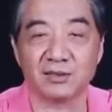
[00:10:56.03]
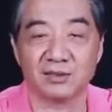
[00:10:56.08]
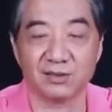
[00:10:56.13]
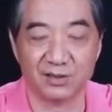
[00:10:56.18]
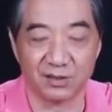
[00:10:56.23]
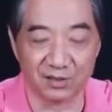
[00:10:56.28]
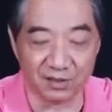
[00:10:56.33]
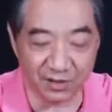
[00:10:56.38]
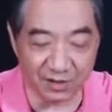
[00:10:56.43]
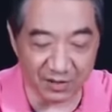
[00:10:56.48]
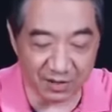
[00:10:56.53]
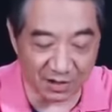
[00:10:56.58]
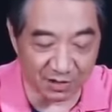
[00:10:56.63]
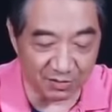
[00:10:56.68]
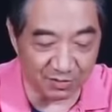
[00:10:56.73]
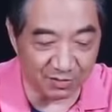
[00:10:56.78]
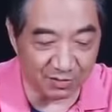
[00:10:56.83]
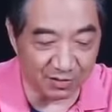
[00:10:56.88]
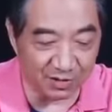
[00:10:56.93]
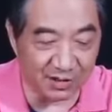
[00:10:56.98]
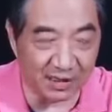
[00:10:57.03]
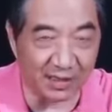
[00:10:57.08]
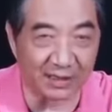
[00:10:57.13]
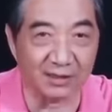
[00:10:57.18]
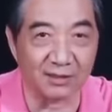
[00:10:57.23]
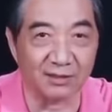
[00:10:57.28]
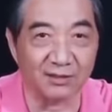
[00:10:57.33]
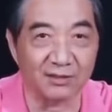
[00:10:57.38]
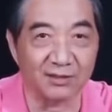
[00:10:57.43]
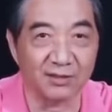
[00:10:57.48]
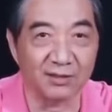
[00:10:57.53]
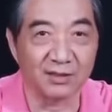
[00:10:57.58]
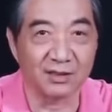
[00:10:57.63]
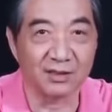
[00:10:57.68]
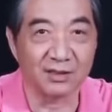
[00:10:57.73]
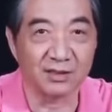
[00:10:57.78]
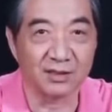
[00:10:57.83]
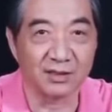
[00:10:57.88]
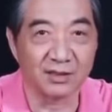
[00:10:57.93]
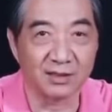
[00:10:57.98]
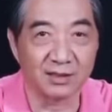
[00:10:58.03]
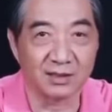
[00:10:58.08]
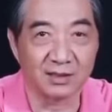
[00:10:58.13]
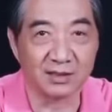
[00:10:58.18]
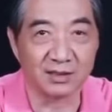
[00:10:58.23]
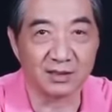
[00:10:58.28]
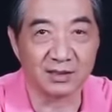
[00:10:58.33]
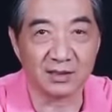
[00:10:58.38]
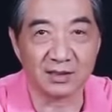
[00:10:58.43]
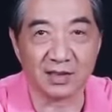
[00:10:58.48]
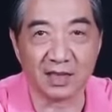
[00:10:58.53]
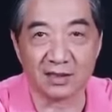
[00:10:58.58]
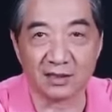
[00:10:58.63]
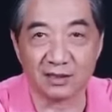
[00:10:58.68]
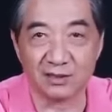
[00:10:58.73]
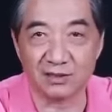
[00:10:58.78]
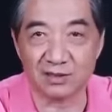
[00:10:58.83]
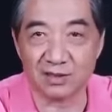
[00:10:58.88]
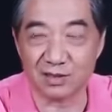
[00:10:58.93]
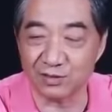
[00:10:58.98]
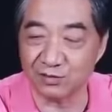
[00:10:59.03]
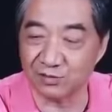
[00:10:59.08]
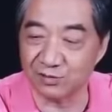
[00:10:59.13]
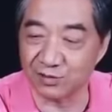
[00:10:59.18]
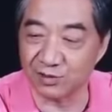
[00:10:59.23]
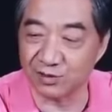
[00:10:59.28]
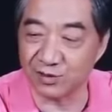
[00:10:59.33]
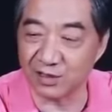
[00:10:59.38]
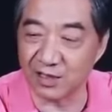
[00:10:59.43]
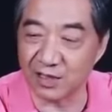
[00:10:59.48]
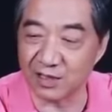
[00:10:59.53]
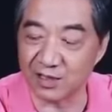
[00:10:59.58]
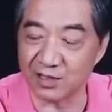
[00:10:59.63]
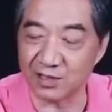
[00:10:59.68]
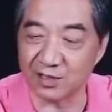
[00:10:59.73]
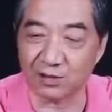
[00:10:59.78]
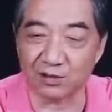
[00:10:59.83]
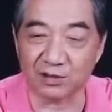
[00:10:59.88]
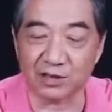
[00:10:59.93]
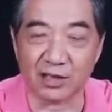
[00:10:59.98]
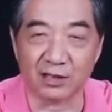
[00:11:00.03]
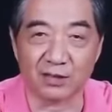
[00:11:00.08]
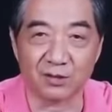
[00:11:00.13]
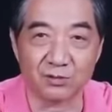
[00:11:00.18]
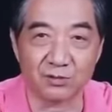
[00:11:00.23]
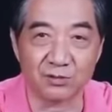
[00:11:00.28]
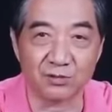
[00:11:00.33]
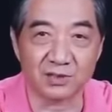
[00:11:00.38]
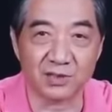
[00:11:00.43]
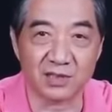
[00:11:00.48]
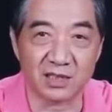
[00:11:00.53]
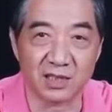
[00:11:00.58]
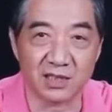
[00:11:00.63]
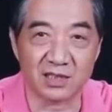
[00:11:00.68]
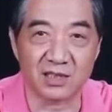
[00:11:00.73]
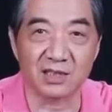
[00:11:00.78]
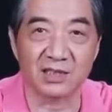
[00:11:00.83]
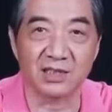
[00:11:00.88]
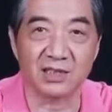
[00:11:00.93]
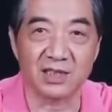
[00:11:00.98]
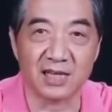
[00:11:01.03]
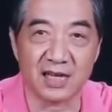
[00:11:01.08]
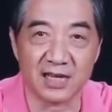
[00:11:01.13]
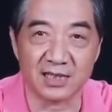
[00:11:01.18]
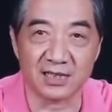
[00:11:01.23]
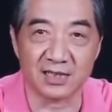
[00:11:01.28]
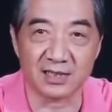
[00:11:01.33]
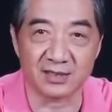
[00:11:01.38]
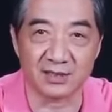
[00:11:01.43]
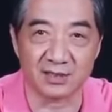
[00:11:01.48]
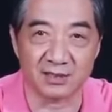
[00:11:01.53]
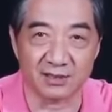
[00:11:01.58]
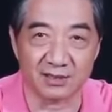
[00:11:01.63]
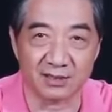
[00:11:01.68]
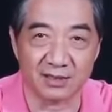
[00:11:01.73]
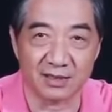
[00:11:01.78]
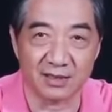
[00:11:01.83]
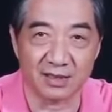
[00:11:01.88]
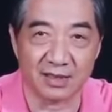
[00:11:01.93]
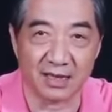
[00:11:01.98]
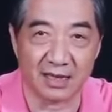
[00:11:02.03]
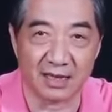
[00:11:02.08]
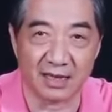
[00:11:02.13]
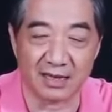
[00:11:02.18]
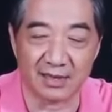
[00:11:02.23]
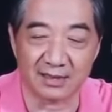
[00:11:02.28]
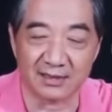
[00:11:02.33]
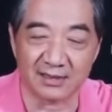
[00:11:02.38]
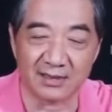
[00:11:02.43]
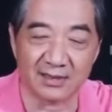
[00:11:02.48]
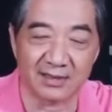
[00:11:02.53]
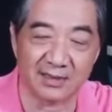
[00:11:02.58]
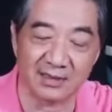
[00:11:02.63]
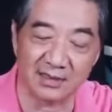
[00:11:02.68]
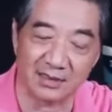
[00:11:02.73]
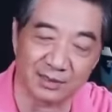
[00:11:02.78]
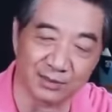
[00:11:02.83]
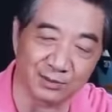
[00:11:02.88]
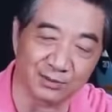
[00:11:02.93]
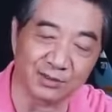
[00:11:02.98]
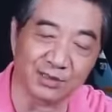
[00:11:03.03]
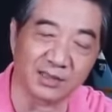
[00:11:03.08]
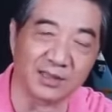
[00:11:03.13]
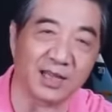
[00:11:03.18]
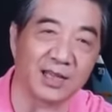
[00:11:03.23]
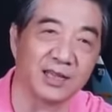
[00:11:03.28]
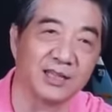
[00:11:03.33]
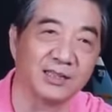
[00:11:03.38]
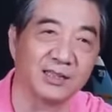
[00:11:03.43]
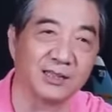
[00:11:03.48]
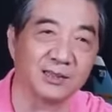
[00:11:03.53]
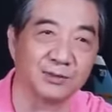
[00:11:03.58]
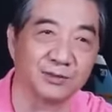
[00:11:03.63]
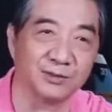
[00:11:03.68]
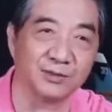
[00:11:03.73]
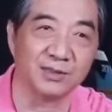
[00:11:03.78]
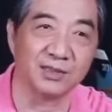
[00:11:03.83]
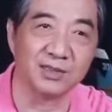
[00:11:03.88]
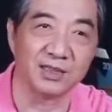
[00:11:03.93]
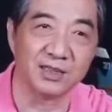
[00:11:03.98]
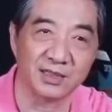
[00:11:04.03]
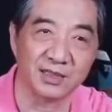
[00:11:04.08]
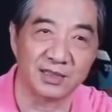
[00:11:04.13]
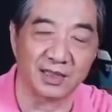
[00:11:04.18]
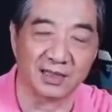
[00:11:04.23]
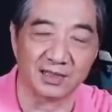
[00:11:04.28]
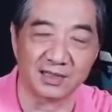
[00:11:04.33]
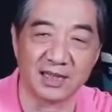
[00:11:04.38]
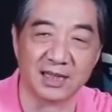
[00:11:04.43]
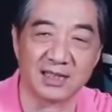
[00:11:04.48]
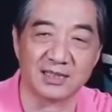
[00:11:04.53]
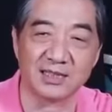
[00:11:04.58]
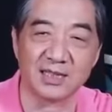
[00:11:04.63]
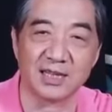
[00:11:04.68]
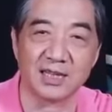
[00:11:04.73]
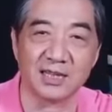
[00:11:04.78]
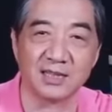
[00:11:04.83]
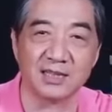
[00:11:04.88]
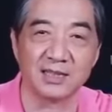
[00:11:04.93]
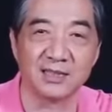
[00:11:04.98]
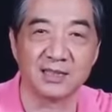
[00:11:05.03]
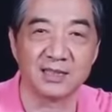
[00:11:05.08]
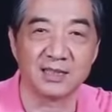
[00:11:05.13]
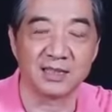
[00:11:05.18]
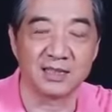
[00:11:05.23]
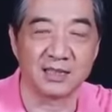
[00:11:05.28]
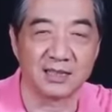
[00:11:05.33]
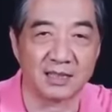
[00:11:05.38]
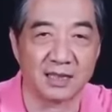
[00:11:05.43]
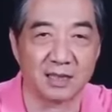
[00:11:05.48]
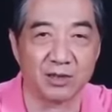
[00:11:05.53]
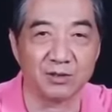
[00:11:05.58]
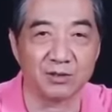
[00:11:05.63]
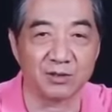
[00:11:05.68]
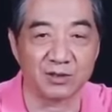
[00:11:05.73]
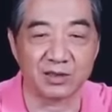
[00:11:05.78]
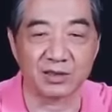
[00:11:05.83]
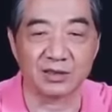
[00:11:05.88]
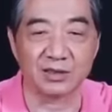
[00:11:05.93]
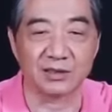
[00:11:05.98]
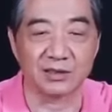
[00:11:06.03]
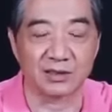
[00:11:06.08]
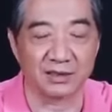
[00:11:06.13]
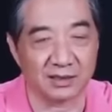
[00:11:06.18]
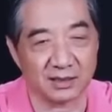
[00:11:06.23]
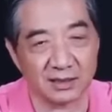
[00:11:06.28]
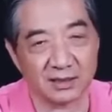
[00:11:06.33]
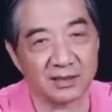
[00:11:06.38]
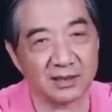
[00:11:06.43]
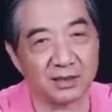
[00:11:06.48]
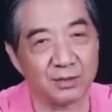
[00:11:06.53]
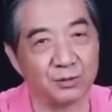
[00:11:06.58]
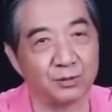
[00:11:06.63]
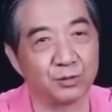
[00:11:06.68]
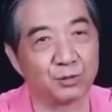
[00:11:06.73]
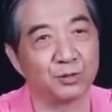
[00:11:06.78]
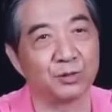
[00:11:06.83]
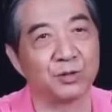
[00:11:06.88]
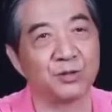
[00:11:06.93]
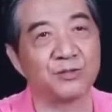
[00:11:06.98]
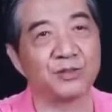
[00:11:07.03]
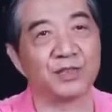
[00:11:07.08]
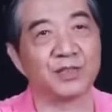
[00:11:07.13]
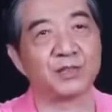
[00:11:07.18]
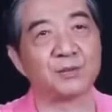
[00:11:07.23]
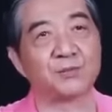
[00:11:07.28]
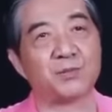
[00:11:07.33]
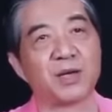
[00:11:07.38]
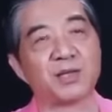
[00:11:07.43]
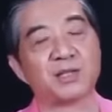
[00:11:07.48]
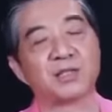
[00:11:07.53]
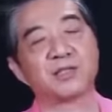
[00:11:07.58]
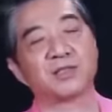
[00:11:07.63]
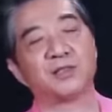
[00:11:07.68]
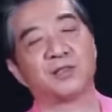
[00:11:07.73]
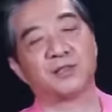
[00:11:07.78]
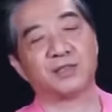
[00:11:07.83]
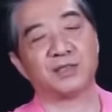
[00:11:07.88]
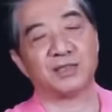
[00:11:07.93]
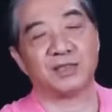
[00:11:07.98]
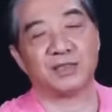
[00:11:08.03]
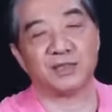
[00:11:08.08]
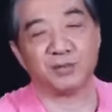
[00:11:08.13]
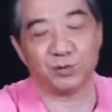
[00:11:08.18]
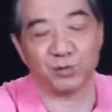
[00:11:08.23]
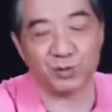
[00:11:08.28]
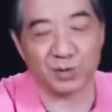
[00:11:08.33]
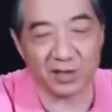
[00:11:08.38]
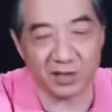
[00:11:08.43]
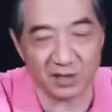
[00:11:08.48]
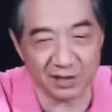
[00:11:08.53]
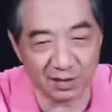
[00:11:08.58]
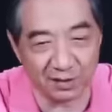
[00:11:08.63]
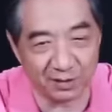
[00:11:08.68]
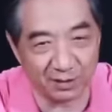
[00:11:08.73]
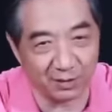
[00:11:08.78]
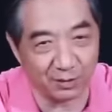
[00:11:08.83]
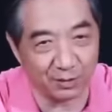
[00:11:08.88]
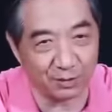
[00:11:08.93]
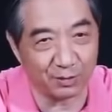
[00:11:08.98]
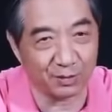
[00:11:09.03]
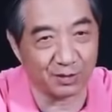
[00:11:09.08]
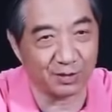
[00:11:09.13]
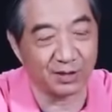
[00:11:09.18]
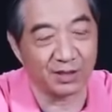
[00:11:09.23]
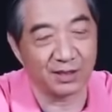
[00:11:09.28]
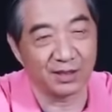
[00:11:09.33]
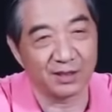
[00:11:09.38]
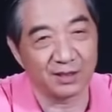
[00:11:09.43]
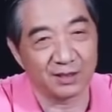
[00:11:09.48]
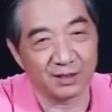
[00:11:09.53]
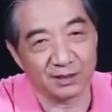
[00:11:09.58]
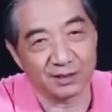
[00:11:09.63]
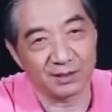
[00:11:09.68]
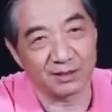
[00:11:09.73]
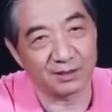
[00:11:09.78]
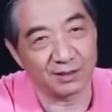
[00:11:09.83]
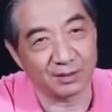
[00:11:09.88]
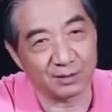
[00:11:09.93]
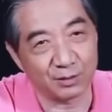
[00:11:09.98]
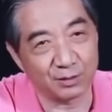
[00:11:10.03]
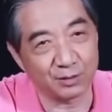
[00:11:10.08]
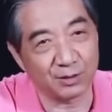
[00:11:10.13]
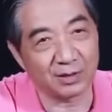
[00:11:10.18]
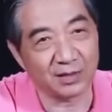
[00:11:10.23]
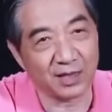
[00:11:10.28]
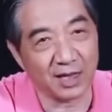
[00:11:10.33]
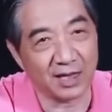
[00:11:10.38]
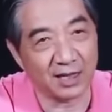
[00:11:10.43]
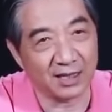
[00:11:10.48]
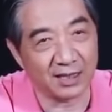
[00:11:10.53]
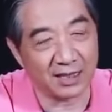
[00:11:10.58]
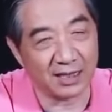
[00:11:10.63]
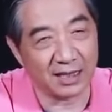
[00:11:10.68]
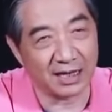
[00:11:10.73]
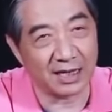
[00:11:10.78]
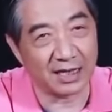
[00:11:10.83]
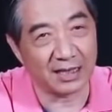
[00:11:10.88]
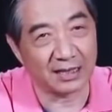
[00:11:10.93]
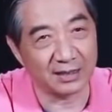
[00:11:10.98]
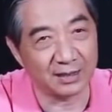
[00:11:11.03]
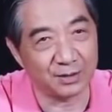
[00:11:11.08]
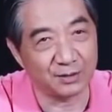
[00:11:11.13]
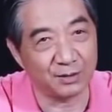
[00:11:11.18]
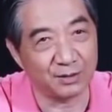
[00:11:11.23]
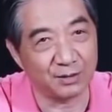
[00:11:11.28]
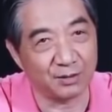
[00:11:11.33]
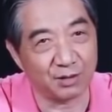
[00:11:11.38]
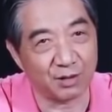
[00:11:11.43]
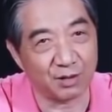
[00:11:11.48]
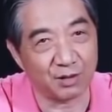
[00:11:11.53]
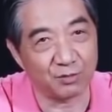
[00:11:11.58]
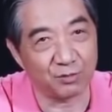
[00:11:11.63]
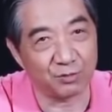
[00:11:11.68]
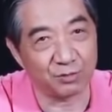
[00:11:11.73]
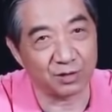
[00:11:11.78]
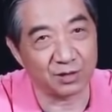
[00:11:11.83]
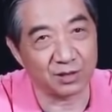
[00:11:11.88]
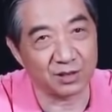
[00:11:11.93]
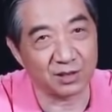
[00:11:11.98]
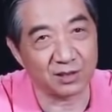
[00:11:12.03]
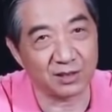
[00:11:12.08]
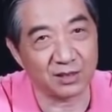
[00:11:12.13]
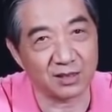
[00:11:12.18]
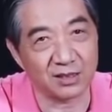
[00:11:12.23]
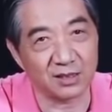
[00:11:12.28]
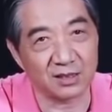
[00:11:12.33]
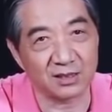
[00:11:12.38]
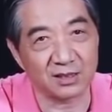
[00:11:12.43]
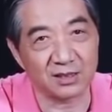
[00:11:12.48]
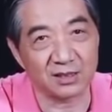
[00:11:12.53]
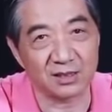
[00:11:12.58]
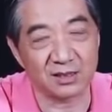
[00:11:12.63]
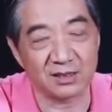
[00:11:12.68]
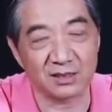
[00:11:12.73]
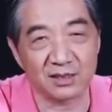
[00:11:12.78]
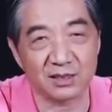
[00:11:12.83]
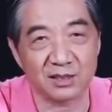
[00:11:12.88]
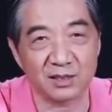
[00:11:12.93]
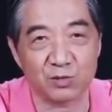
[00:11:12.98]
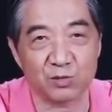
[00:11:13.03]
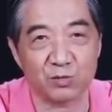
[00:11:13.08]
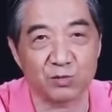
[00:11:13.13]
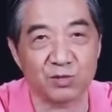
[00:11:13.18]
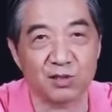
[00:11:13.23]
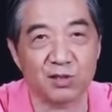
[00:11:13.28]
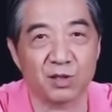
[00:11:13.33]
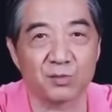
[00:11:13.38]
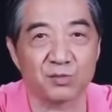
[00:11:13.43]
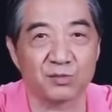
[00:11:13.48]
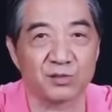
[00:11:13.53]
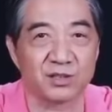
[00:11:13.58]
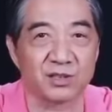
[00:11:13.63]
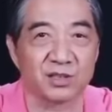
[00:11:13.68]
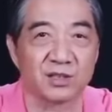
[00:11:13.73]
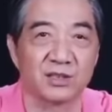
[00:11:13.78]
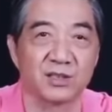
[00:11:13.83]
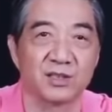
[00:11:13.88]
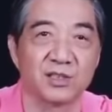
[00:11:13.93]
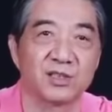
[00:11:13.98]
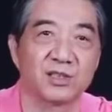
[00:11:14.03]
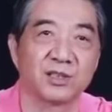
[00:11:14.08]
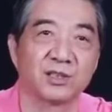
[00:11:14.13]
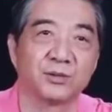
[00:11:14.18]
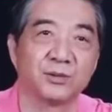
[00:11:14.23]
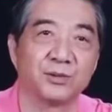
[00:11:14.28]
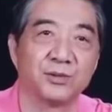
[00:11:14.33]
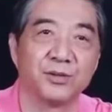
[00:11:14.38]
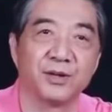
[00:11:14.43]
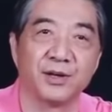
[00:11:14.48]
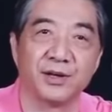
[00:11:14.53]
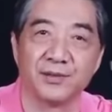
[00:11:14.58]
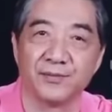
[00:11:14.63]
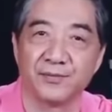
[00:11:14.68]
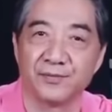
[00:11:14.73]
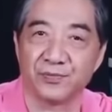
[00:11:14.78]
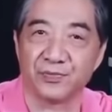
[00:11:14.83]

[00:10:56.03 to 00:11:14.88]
就要求政府打捞，这打捞政府就开始找打捞公司，看谁能干这个事儿。啊，这个一通的谈合同、讲价钱，然后这个相互推诿，这办事效率，印度办事效率又拖拖沓啊，一推六二五，折腾折腾折腾，各种不靠谱，折腾十个多月。